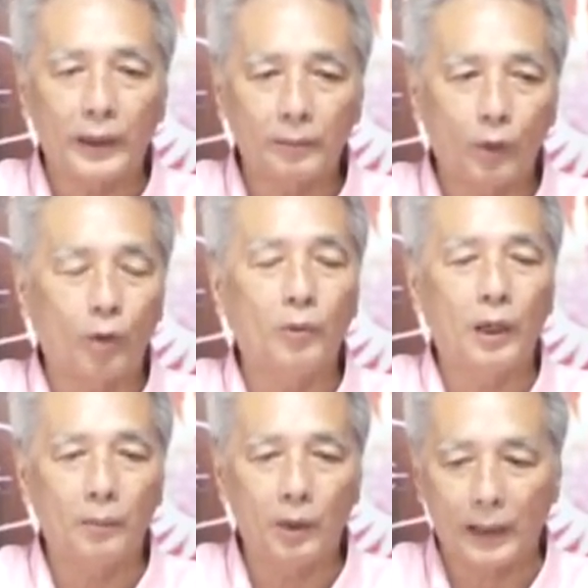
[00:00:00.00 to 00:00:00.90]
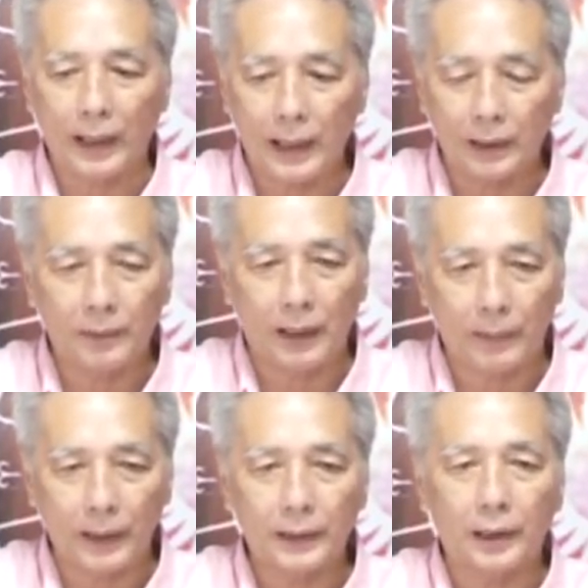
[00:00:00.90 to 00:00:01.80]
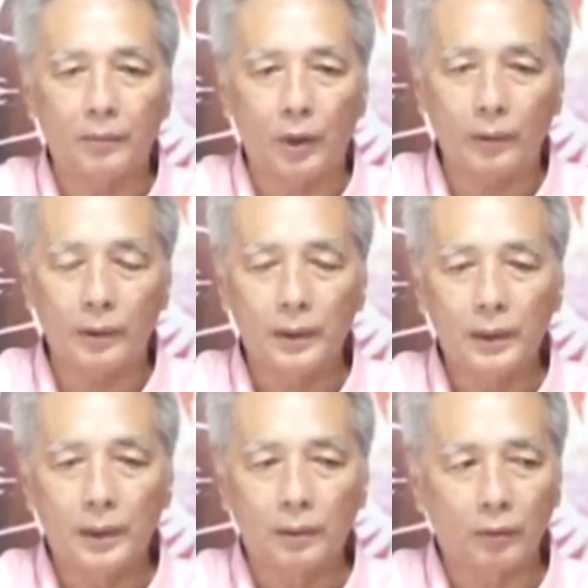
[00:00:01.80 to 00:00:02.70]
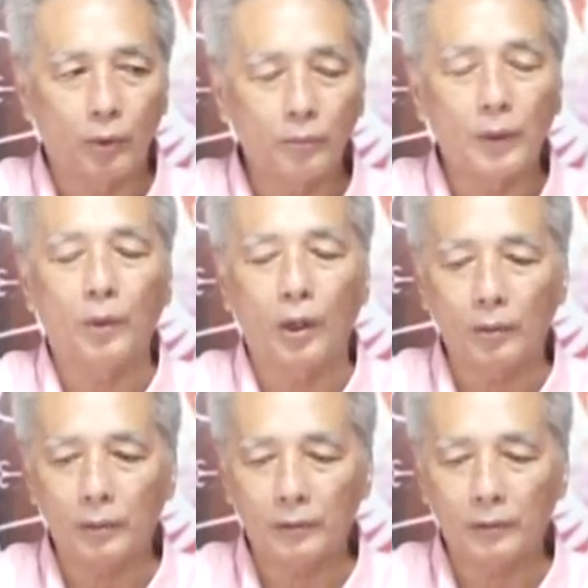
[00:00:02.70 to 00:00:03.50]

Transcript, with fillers: เอง บอกเมื่อเมื่อวันอังคารที่ผ่านมาเนี่ยท่านบอกาะผมไปบอก